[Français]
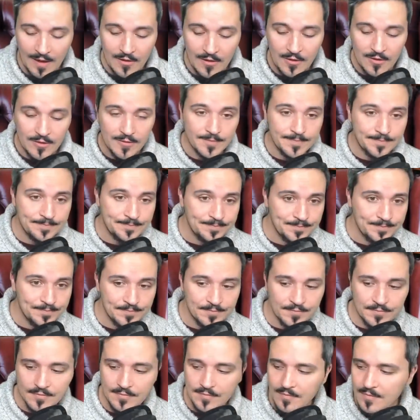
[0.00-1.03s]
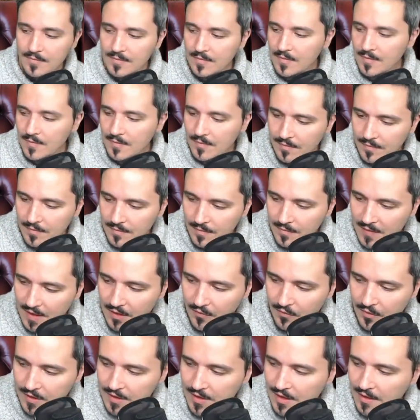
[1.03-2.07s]
Alors,
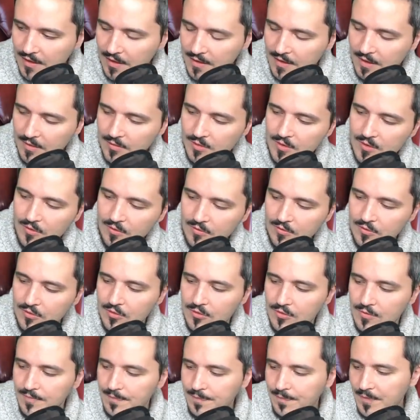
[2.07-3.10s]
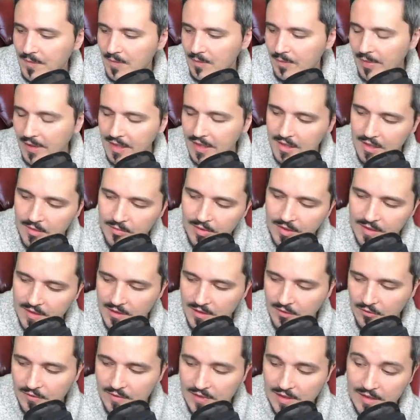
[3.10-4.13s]
voici la description du palais des
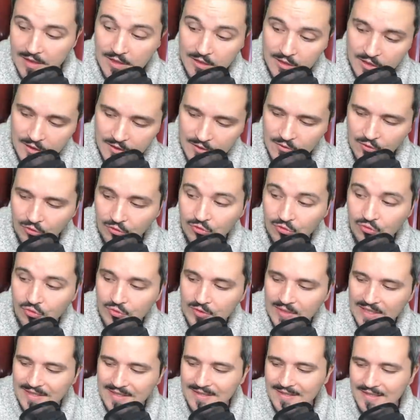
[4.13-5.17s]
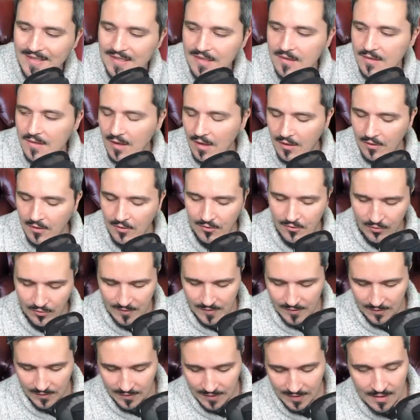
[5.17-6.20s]
plaisirs de Slanesh et surtout des six cercles
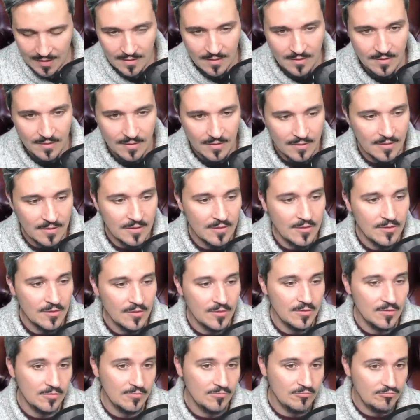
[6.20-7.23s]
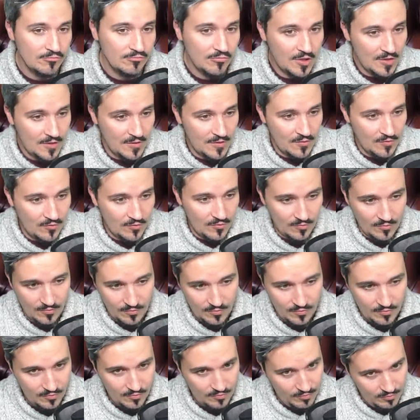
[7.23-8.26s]
concentriques euh, de, qui sont
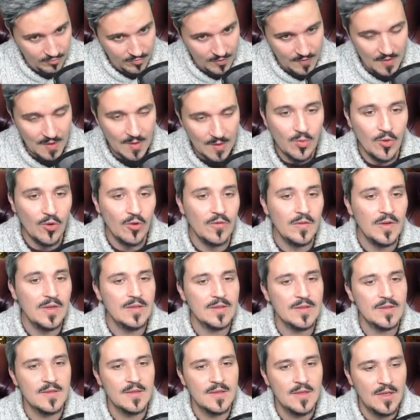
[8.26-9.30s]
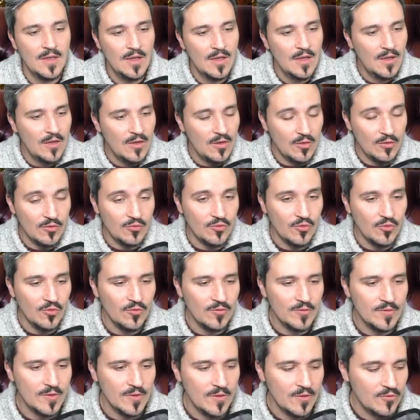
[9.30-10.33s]
six provinces
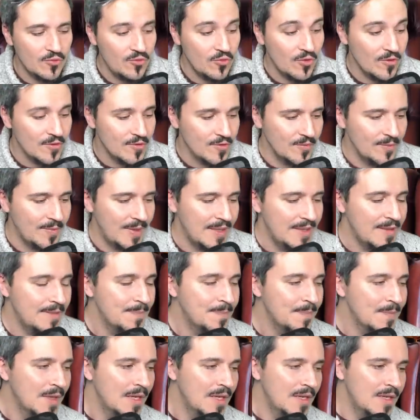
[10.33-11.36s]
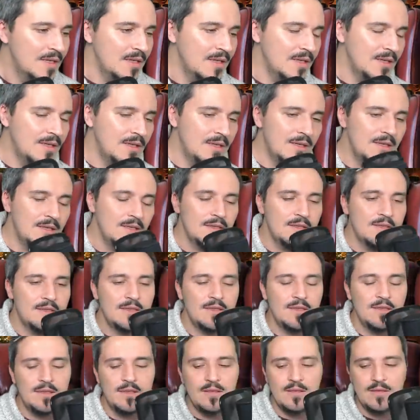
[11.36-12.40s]
entourant, son palais et
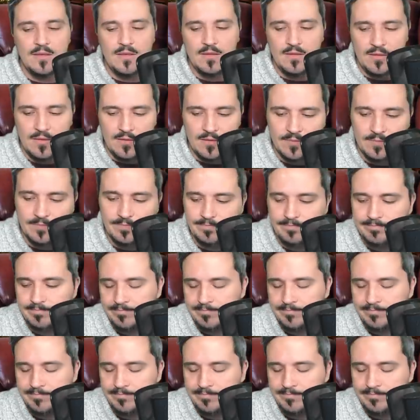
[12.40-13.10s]
qui euh,